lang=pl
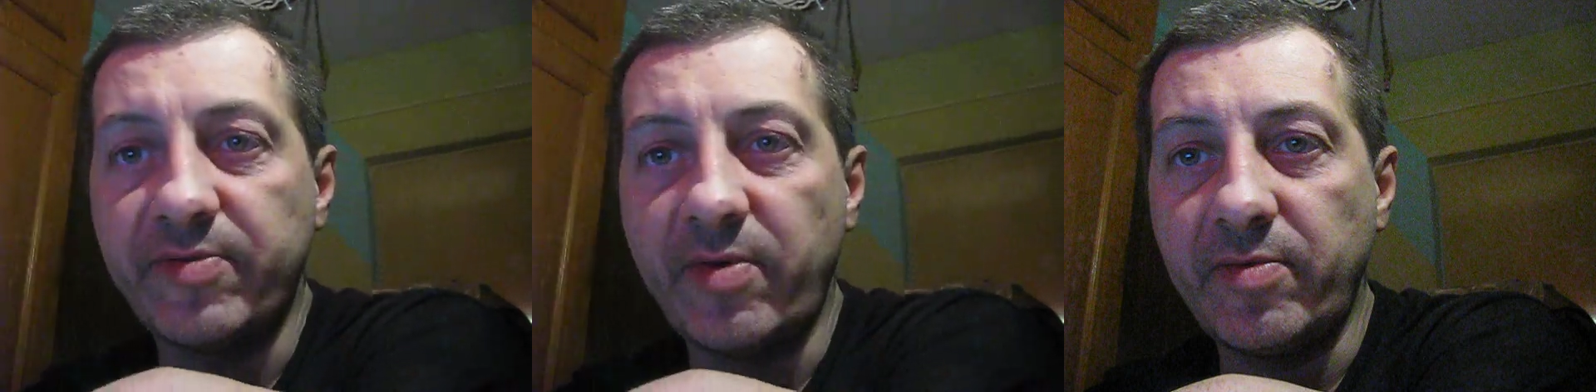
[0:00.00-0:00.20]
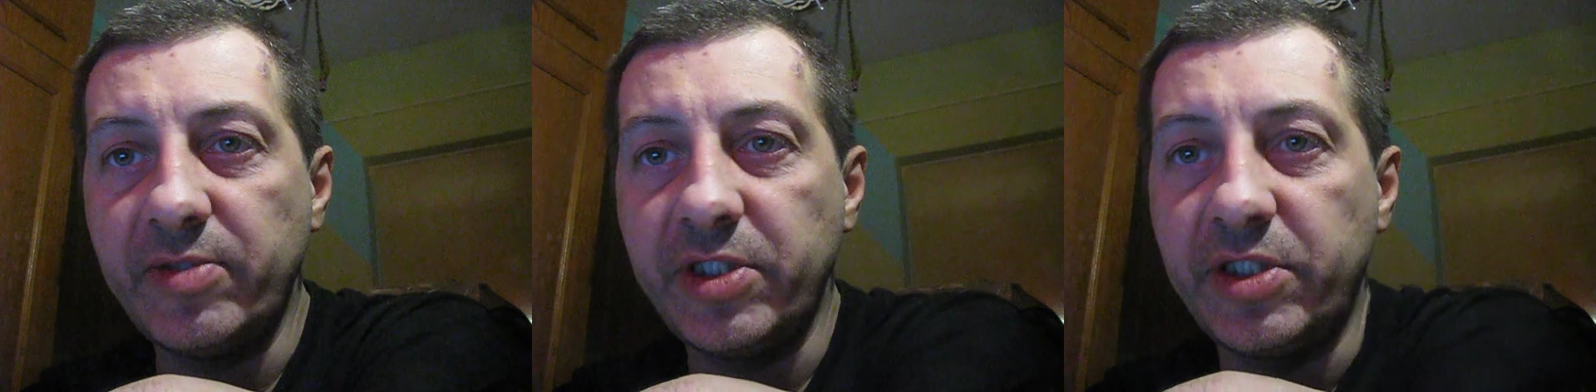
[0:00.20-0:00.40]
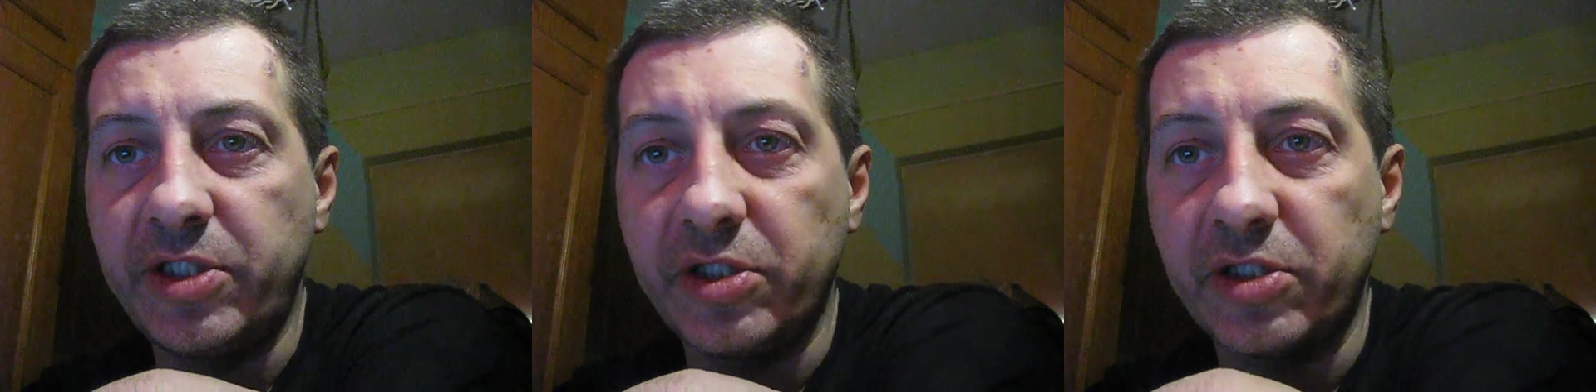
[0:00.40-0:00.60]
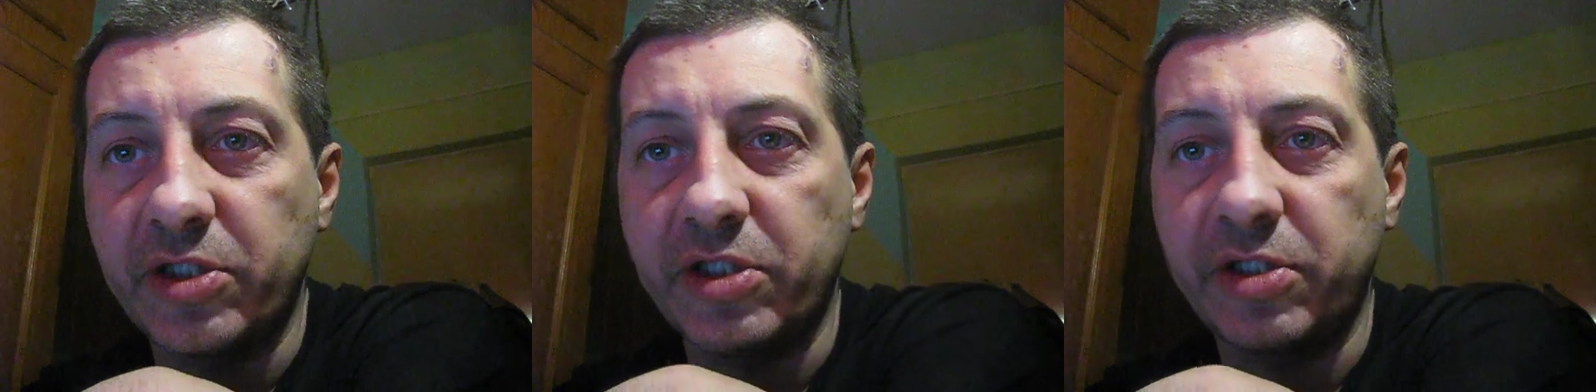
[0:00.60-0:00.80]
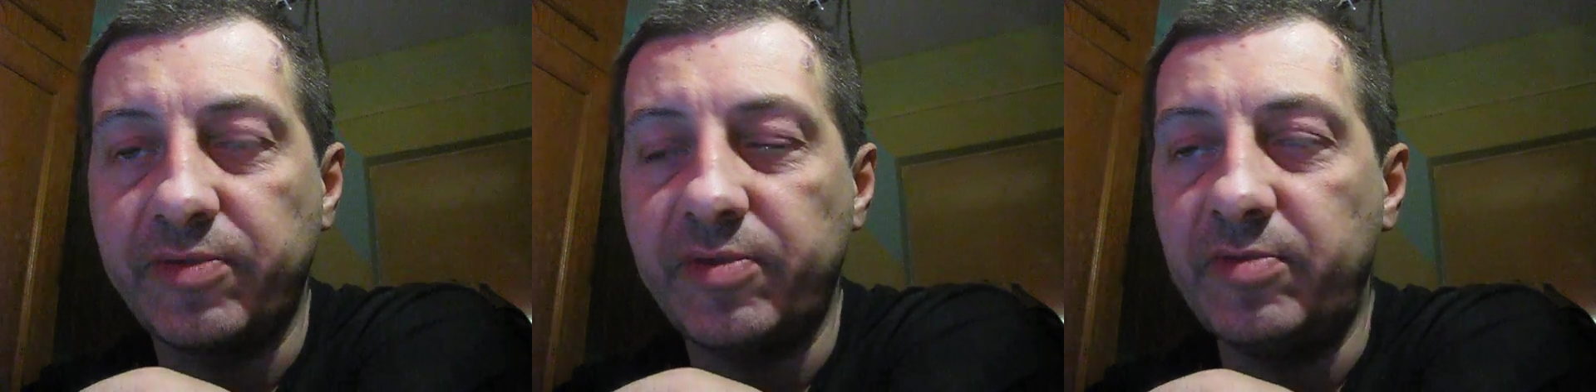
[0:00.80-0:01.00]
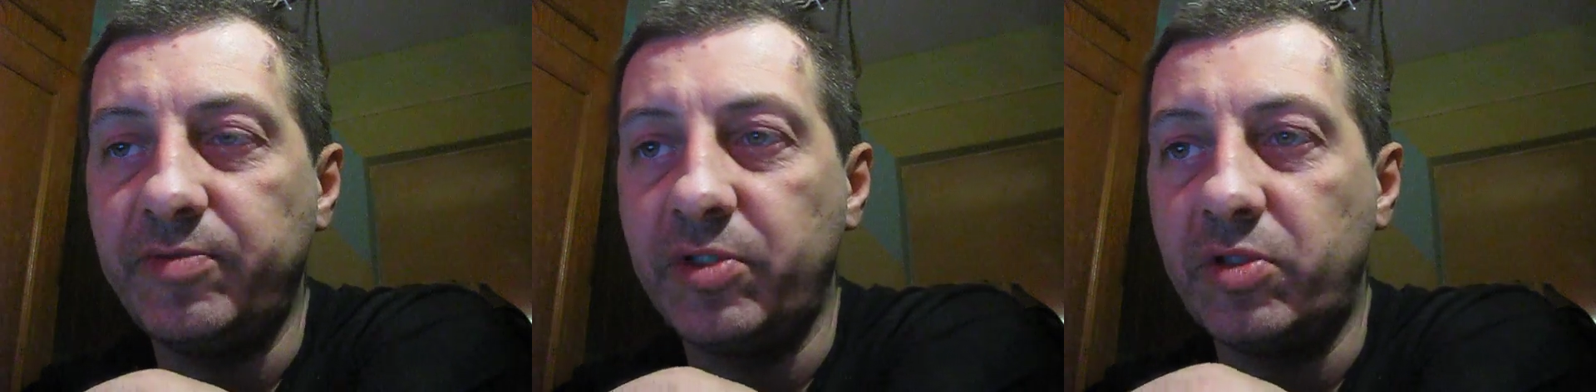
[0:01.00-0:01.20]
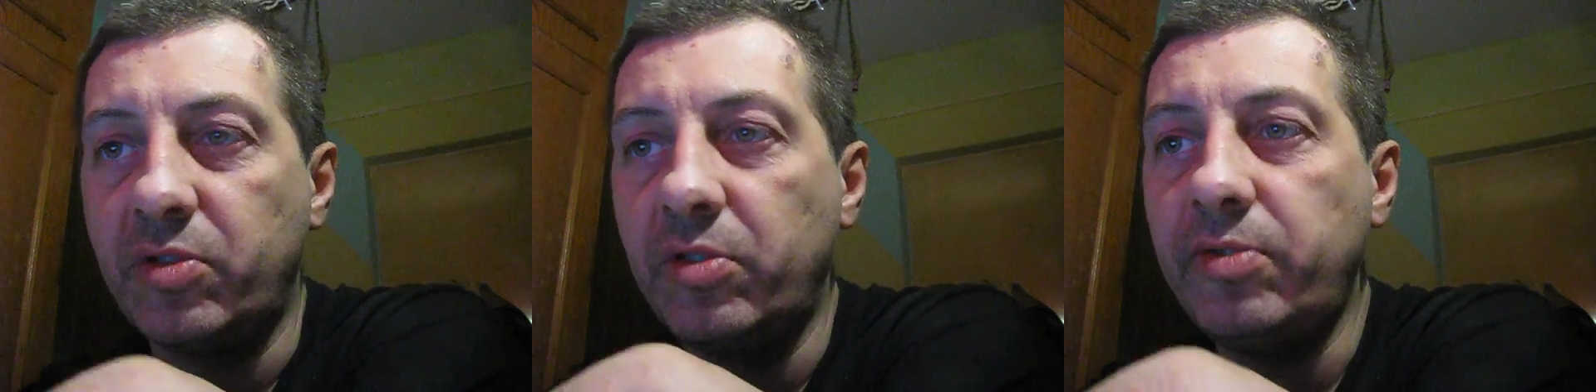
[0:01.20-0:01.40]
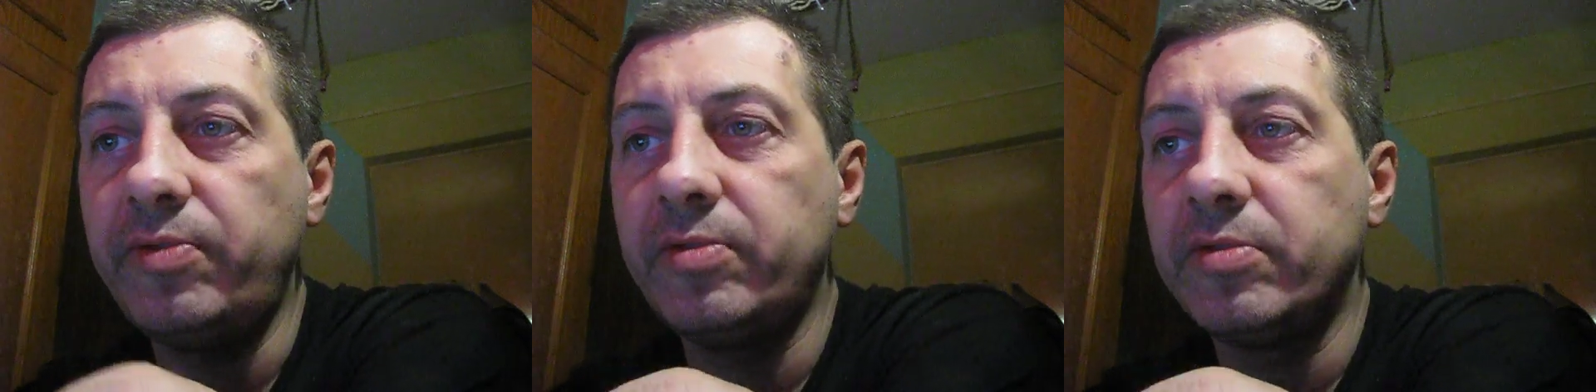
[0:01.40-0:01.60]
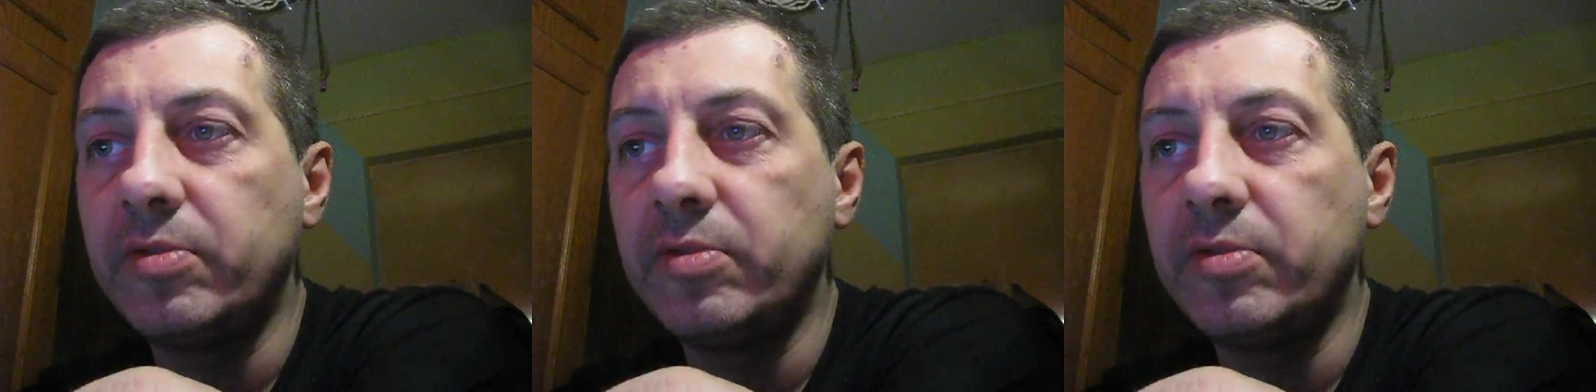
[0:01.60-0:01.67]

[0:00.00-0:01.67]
Wam linki do tych filmików.